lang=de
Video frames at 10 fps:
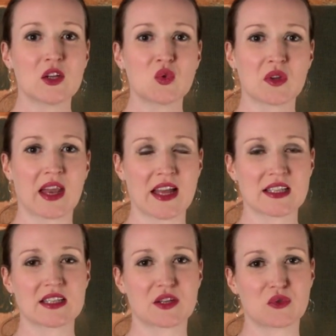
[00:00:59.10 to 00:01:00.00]
Nur in
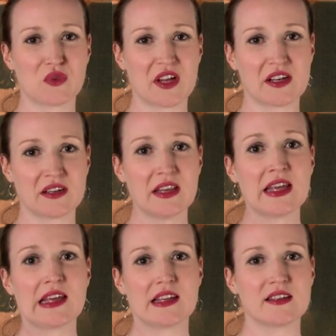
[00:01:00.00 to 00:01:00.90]
einzelnen Fällen,
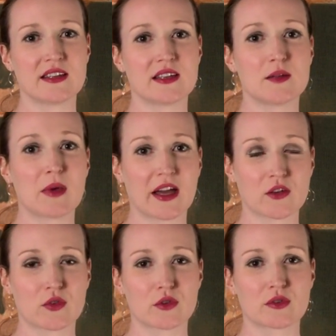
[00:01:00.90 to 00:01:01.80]
in denen die
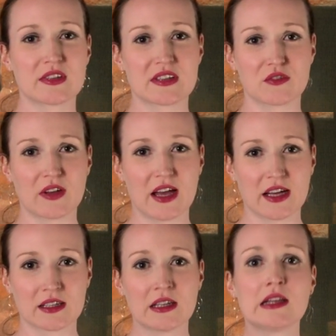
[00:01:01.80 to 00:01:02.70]
Beantwortung dieser
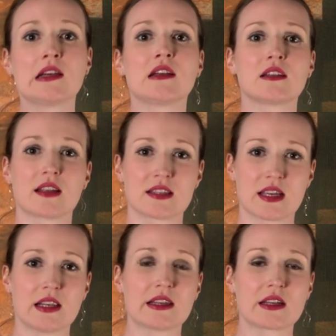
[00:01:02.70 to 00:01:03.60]
Fragen
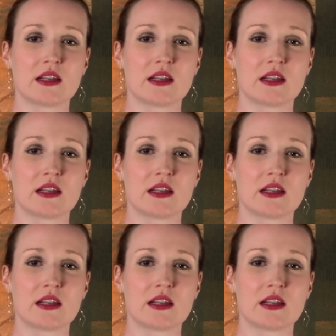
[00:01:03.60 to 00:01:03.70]
tatsächlich